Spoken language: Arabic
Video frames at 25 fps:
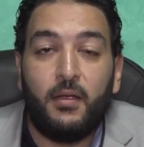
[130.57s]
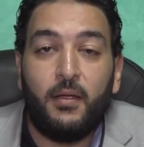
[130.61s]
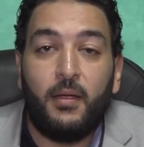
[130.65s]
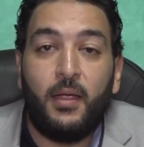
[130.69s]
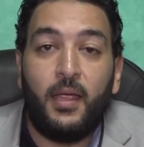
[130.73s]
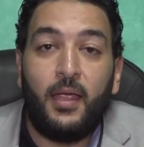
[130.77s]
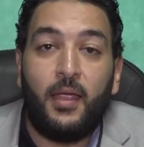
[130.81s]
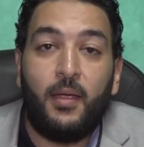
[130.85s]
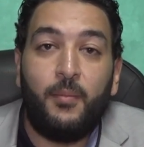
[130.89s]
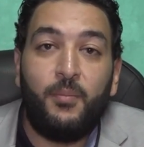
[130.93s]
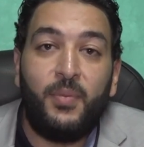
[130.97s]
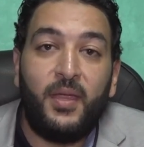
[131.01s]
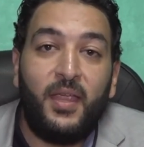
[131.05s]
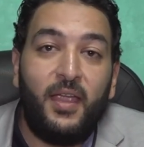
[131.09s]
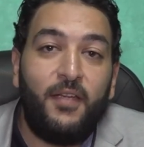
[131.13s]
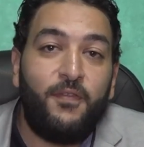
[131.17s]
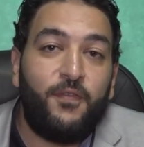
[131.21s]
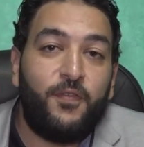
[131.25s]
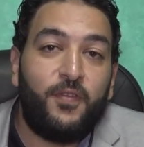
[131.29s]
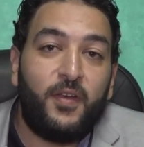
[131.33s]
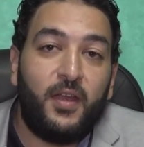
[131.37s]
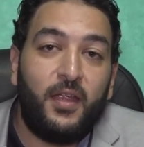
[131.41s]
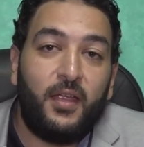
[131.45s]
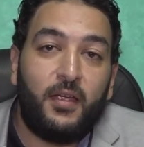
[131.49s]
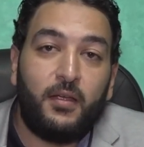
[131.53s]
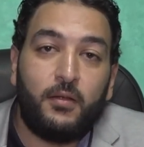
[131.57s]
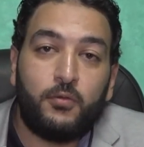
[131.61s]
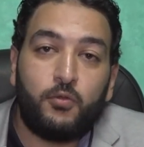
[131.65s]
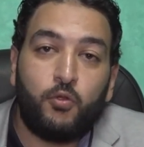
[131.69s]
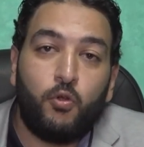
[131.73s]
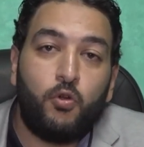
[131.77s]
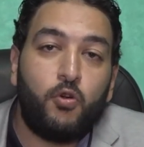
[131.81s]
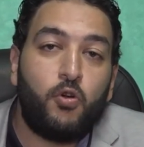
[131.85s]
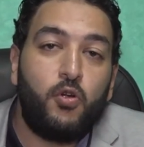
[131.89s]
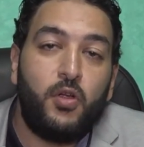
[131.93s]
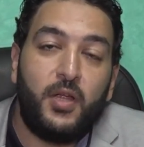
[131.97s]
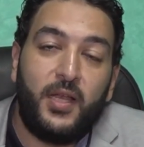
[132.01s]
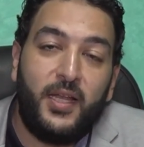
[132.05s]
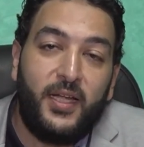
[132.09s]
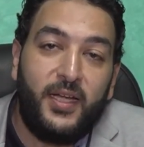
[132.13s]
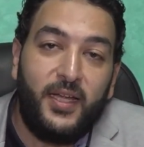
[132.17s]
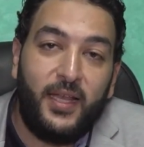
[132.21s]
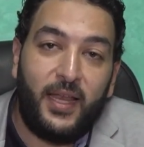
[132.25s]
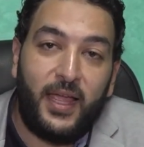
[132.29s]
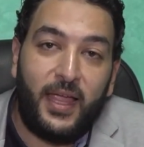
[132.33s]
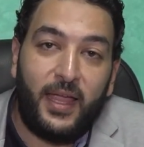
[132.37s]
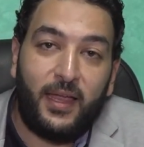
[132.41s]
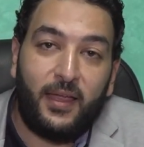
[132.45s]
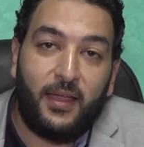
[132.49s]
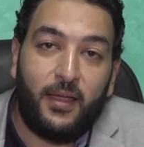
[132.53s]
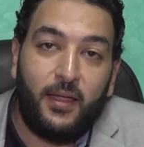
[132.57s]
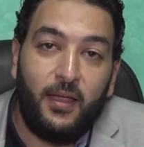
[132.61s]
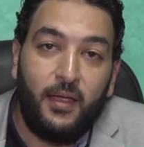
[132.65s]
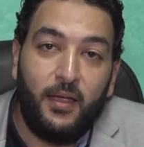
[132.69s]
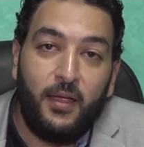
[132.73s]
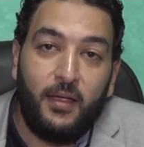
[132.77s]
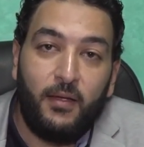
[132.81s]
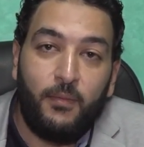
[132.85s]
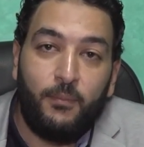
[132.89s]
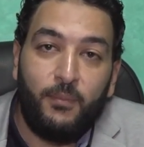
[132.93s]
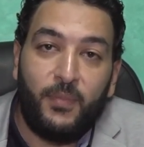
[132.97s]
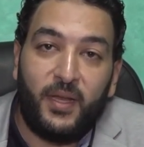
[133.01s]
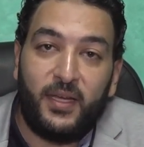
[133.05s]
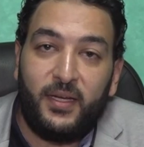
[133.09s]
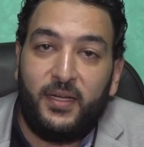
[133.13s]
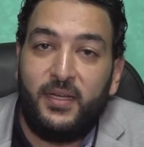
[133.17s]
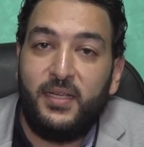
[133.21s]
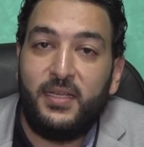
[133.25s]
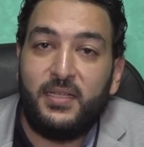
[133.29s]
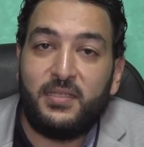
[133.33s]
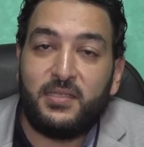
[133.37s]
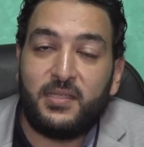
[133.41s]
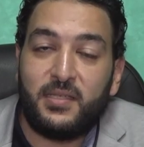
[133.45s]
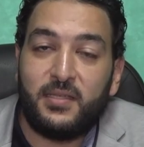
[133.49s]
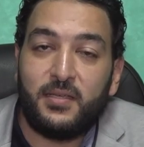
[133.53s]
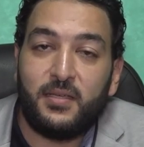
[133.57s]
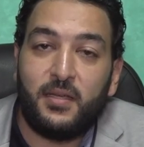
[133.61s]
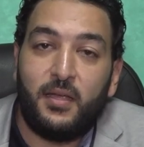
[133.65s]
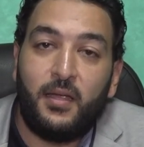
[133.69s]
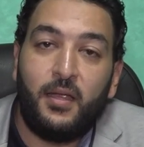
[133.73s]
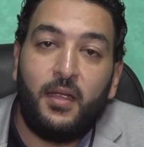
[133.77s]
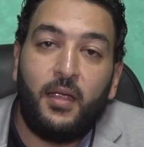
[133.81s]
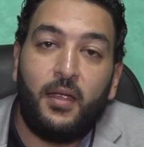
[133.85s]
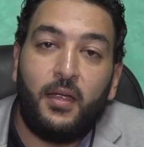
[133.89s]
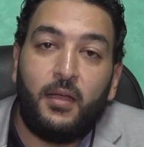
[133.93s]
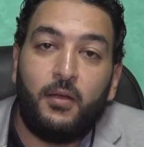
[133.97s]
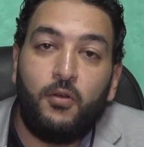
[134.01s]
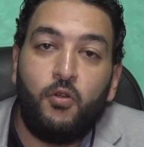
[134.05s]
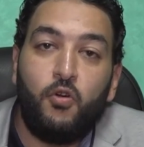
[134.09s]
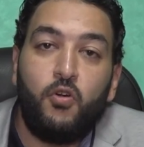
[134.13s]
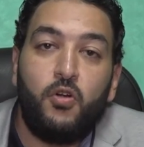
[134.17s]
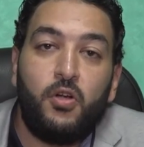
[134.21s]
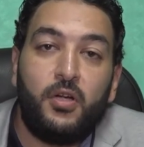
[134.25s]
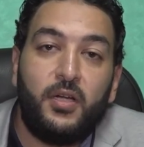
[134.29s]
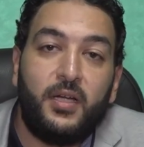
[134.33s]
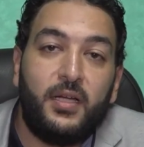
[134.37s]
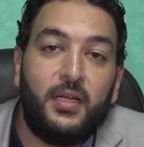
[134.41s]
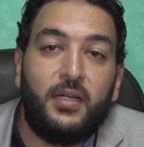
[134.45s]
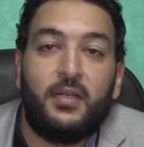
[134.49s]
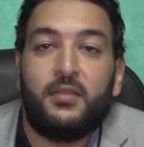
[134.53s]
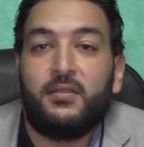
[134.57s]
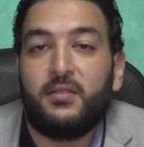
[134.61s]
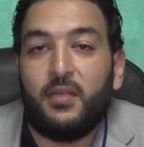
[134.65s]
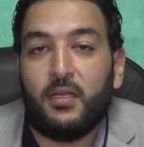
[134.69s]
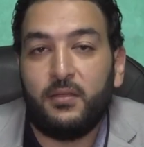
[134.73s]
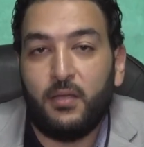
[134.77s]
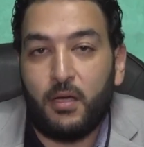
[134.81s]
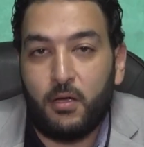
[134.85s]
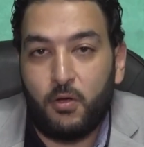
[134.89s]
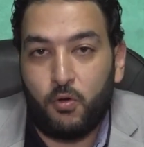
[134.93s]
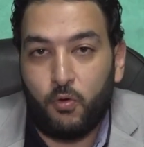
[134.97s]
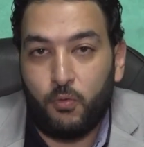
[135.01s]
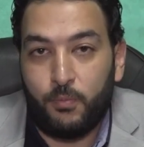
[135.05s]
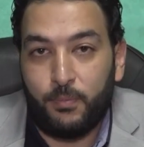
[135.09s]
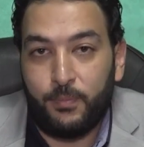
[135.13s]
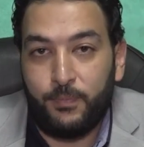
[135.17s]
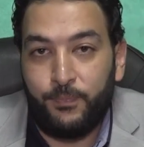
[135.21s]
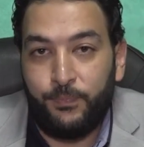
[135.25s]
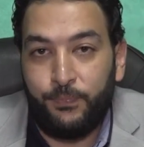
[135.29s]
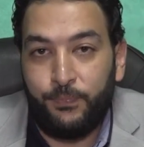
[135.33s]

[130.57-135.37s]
آه، بيفرق طرق العلاج من حيث آه، نوع التضخم